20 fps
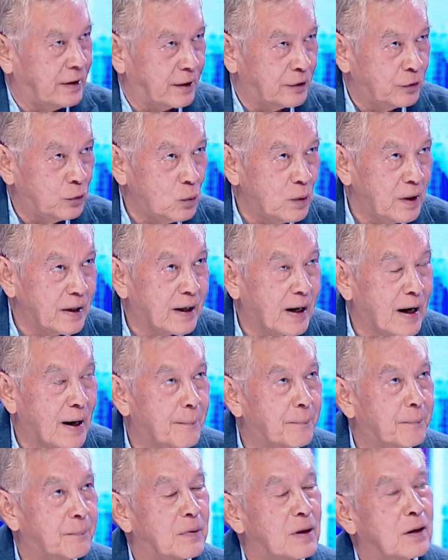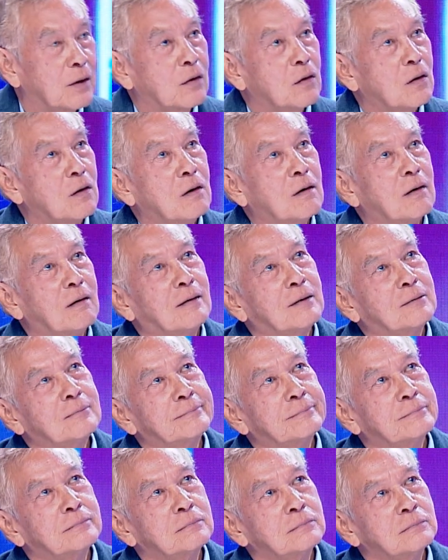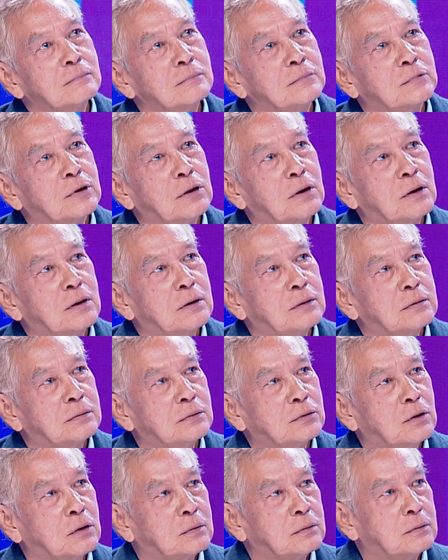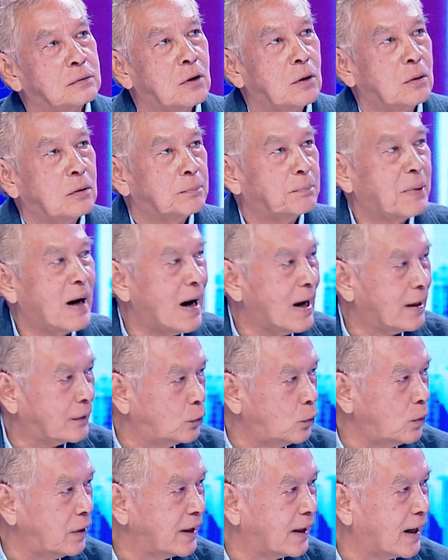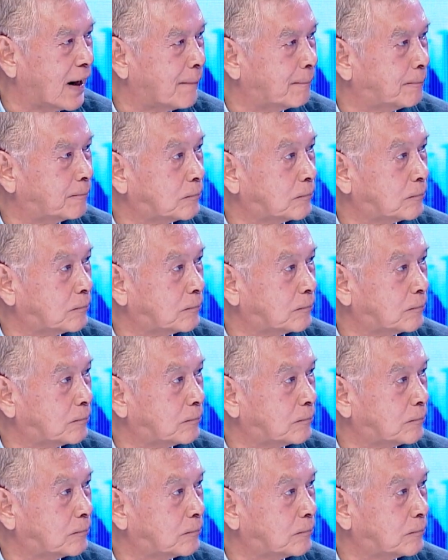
ยงด้วยครับ แล้วก็ก็ก็ภาคด้วยครับ